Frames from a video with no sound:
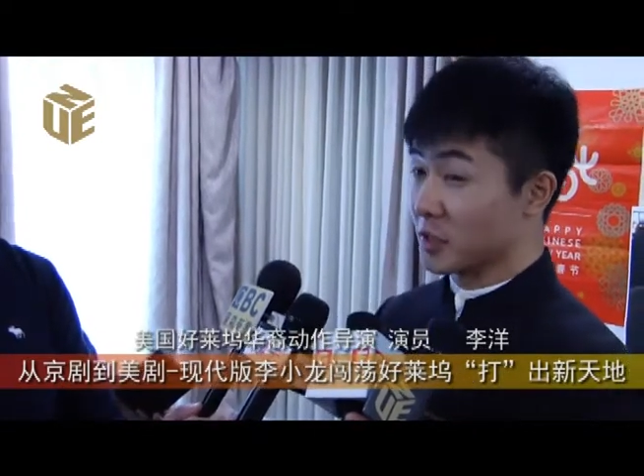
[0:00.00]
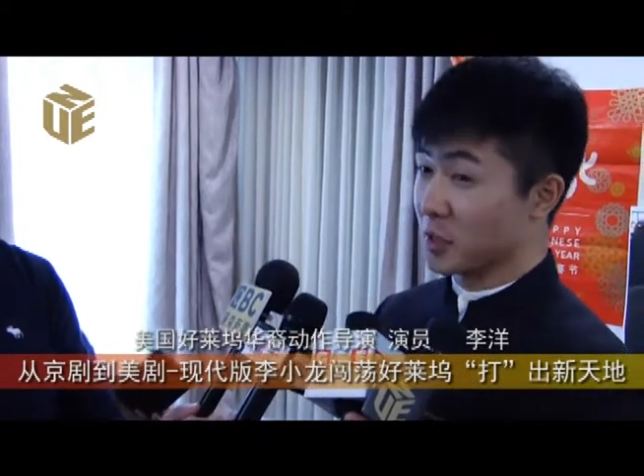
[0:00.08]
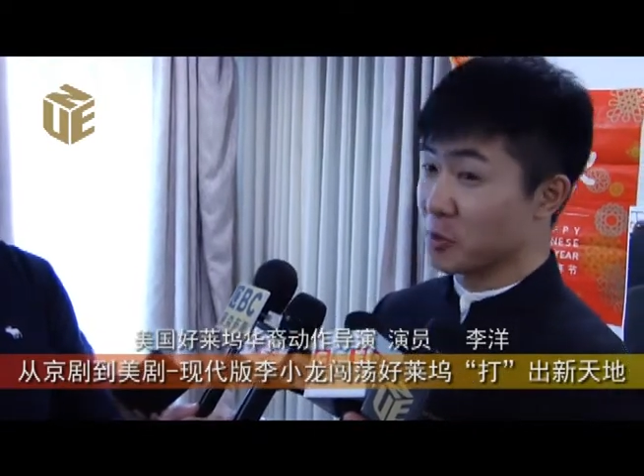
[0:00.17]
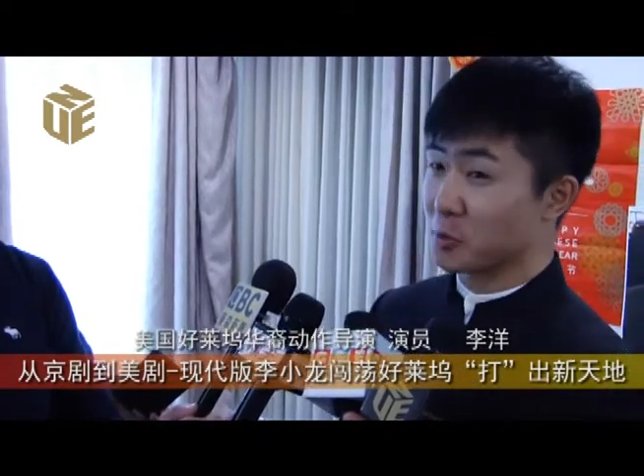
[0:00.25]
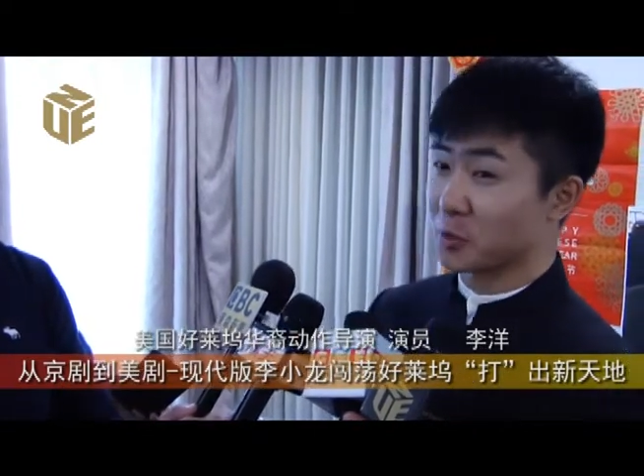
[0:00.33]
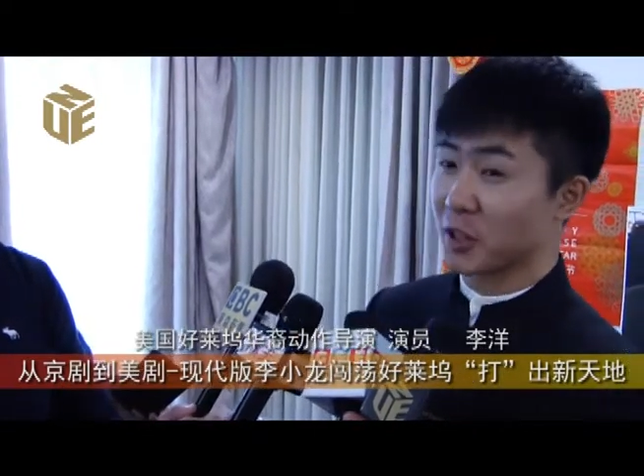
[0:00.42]

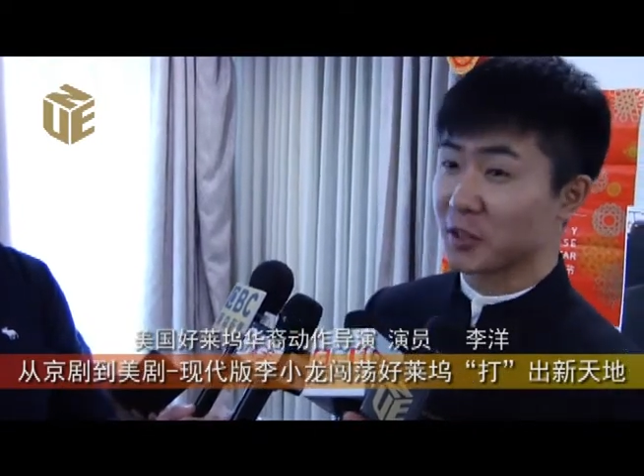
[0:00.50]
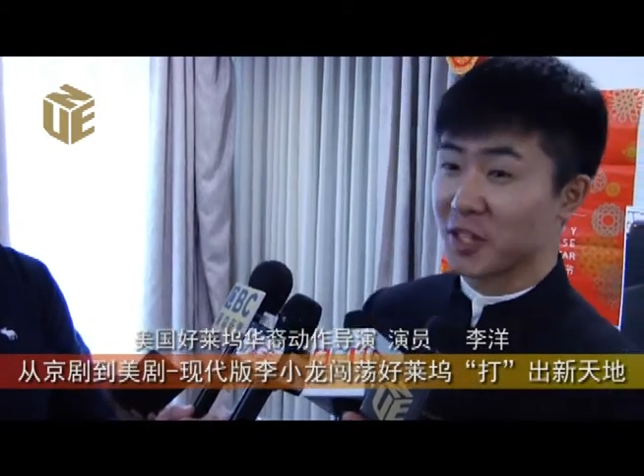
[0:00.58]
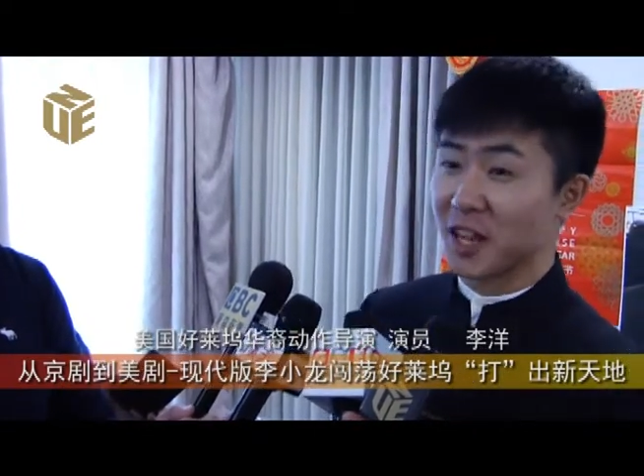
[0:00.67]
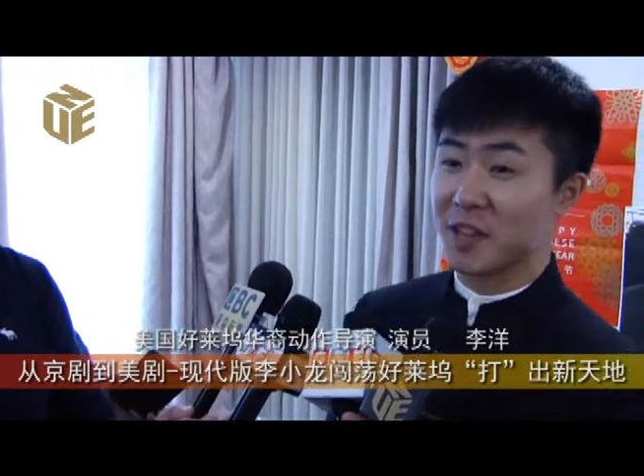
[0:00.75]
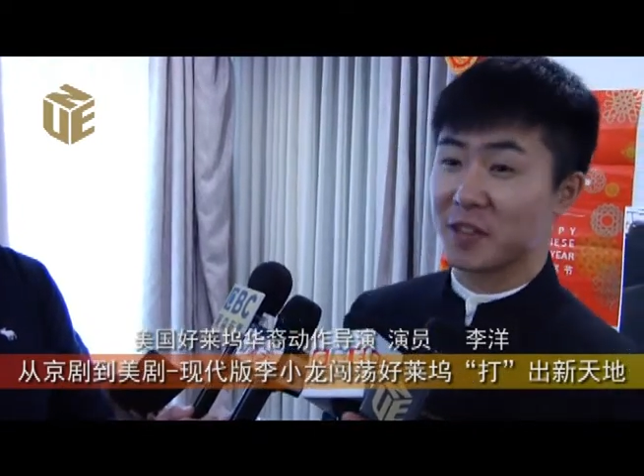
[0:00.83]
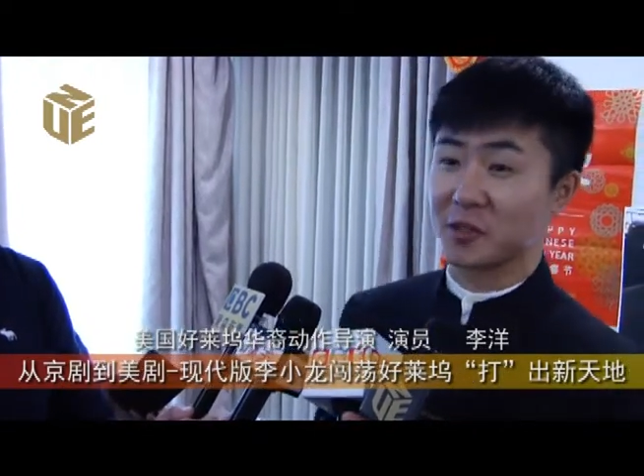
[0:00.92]
接触到
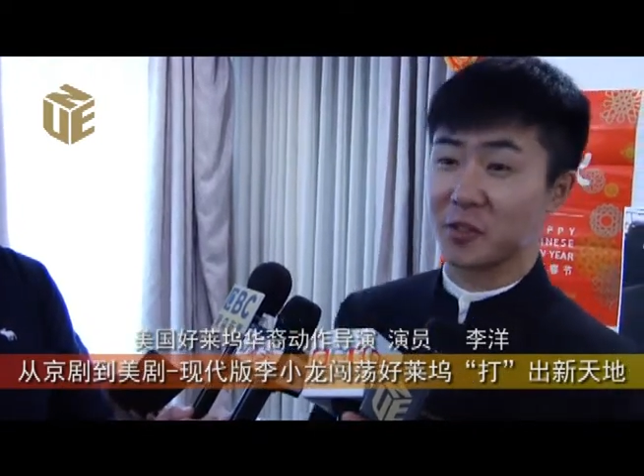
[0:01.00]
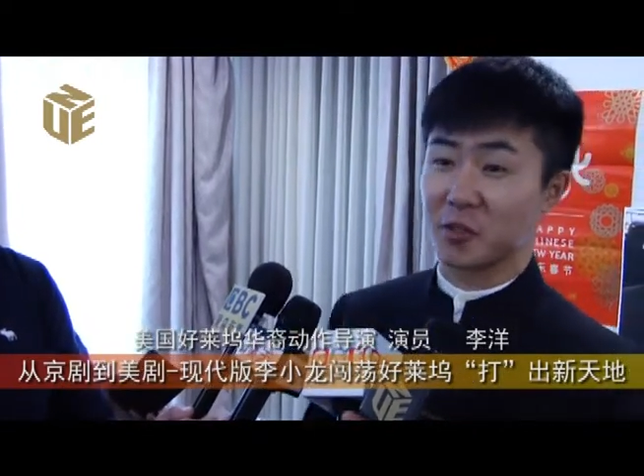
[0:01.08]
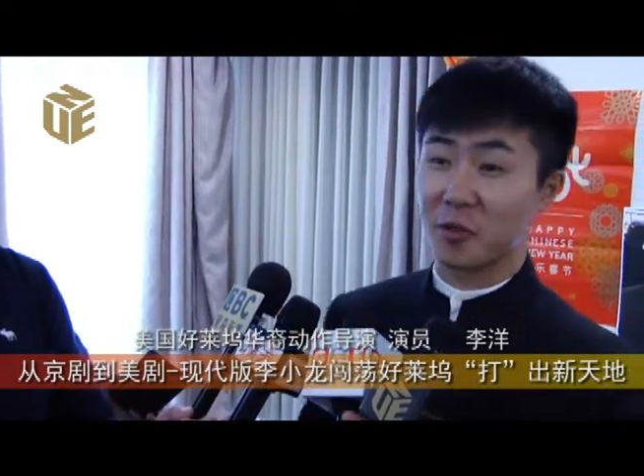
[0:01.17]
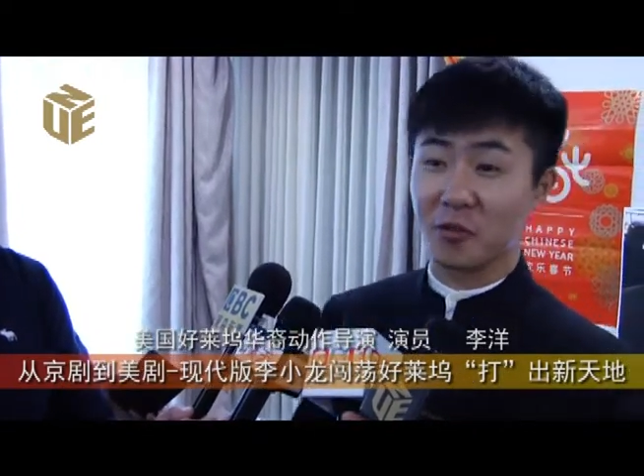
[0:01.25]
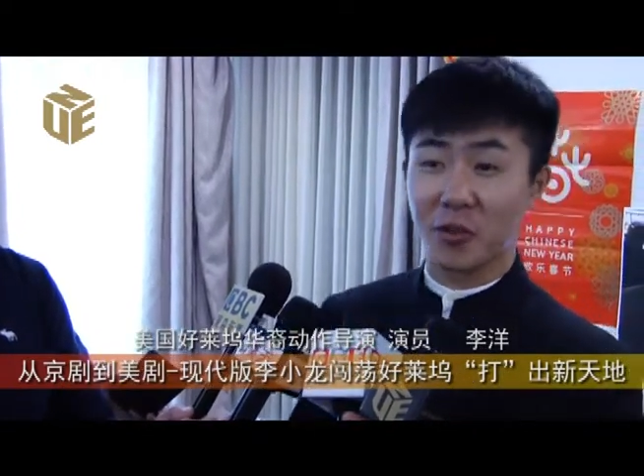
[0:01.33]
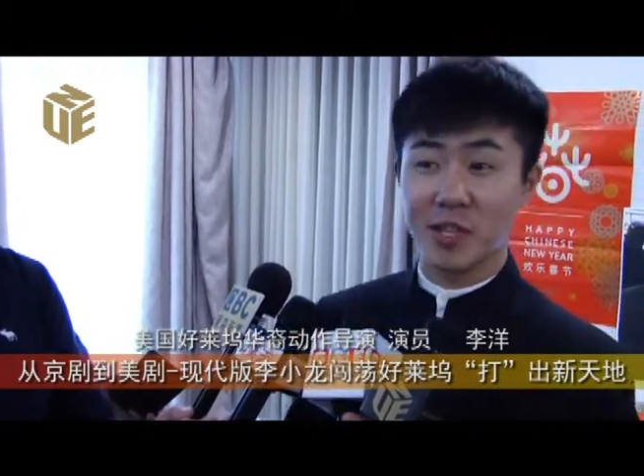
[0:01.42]
电影的
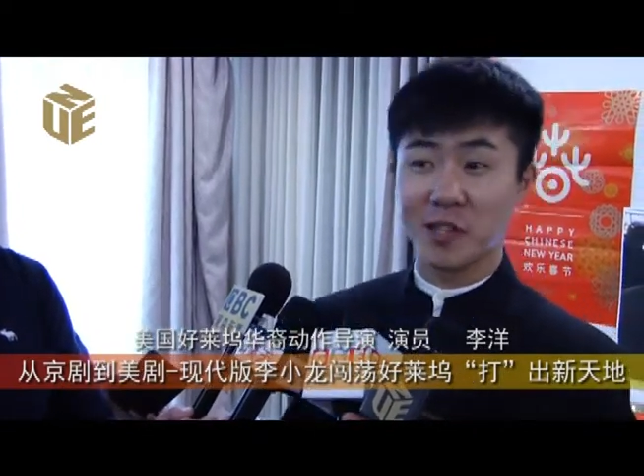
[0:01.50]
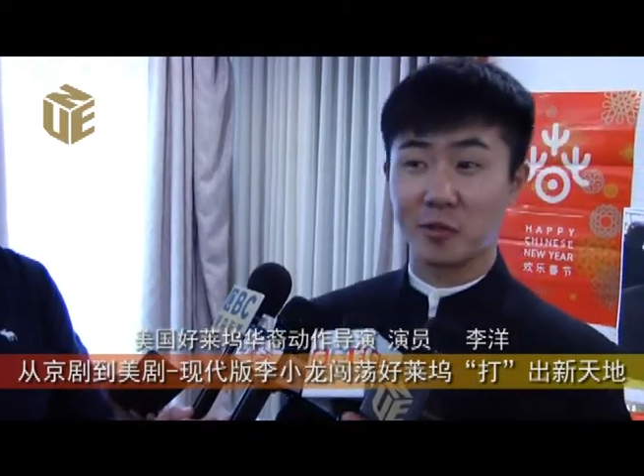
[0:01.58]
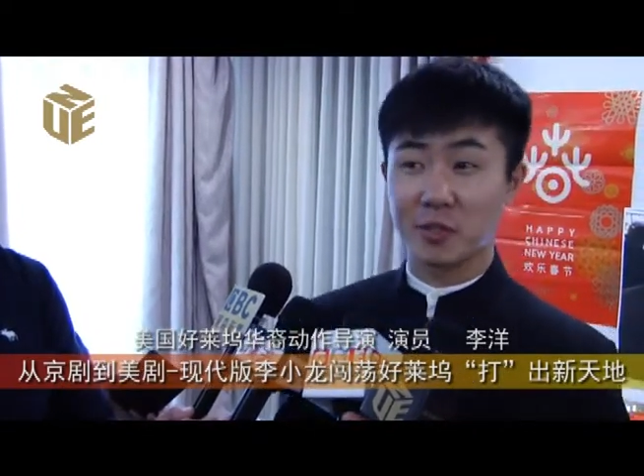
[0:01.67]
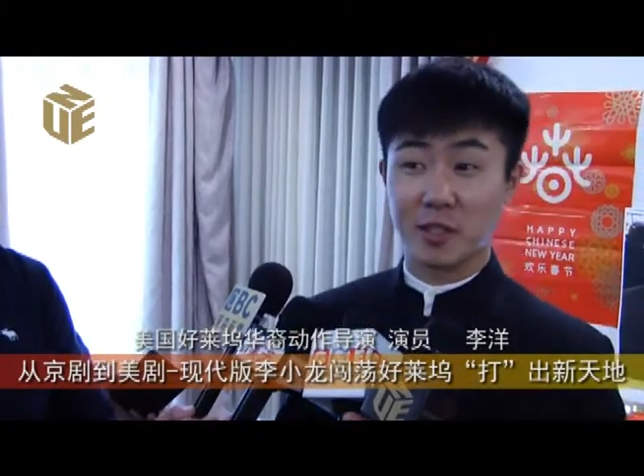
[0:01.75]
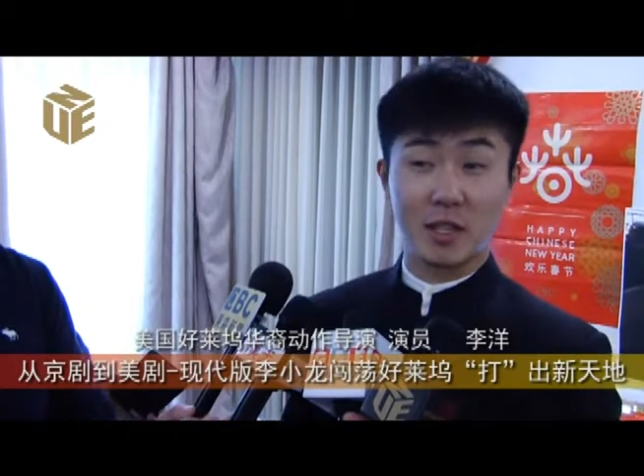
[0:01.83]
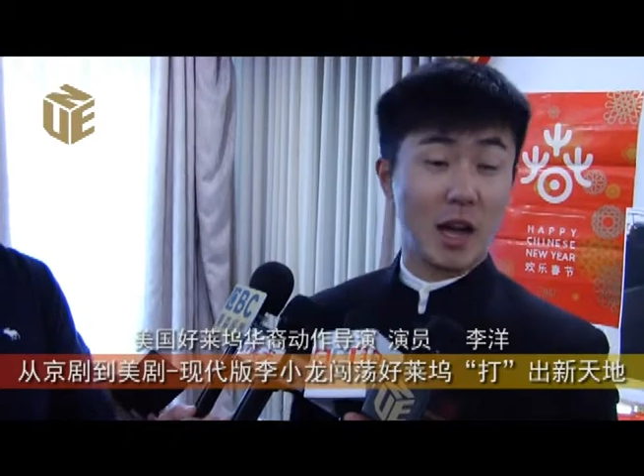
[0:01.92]
时候，发现
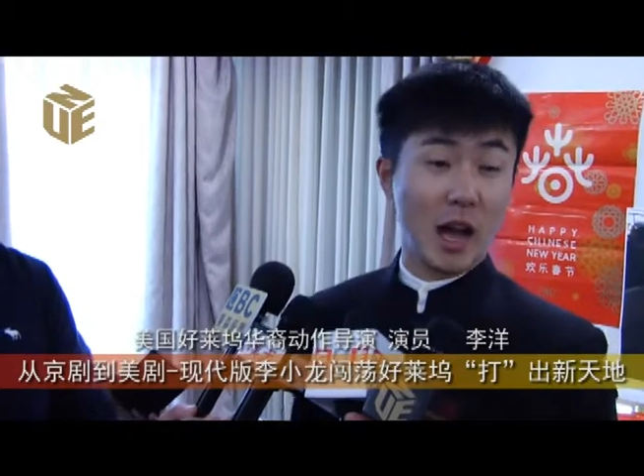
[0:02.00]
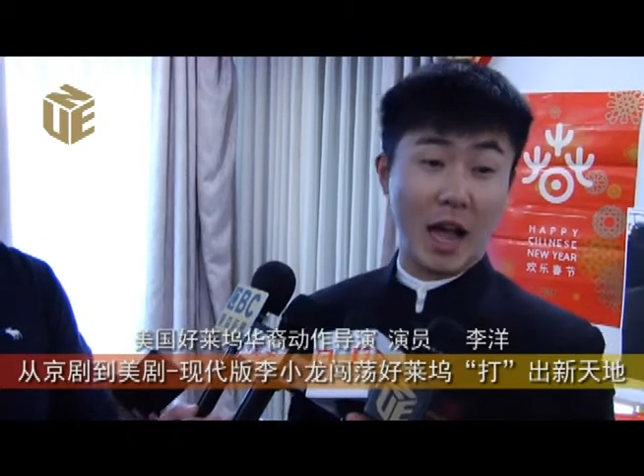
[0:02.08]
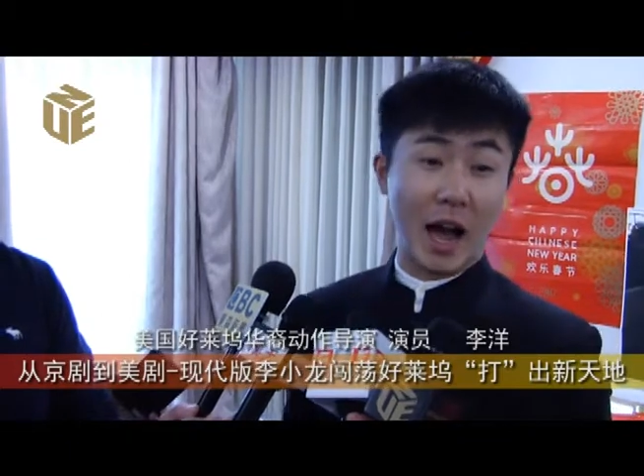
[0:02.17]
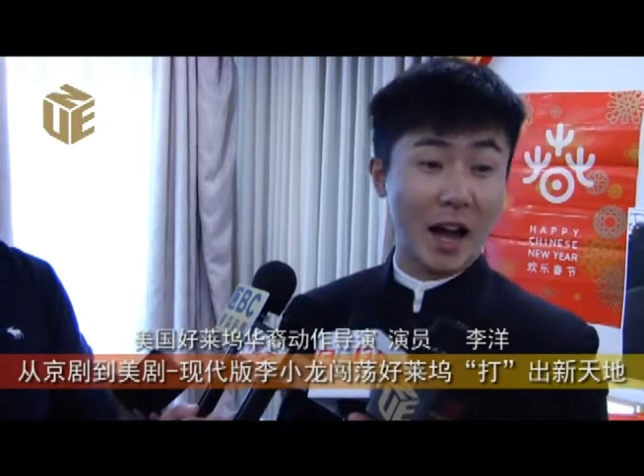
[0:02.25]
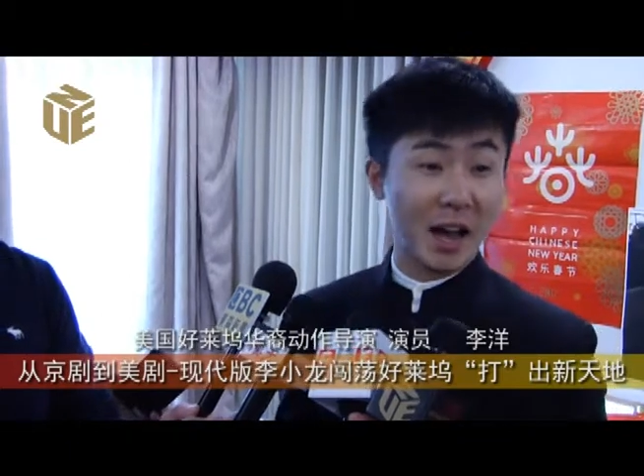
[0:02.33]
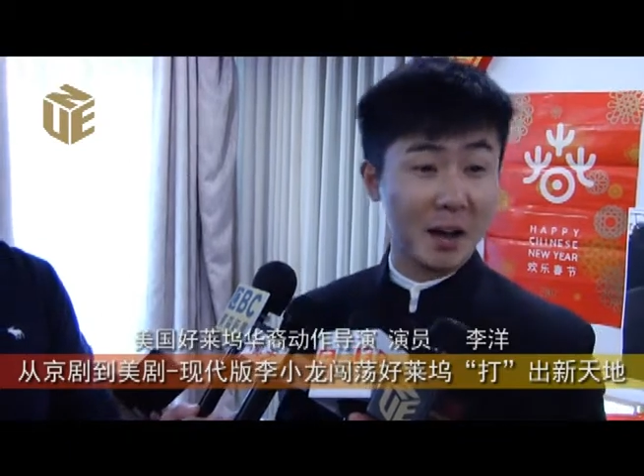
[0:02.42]
我自己，哎
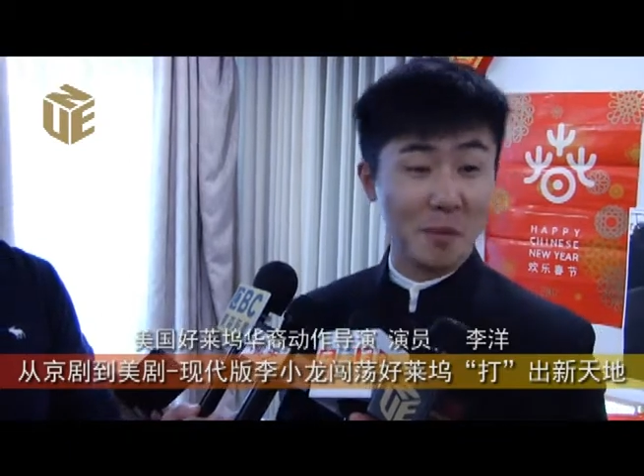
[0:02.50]
呀，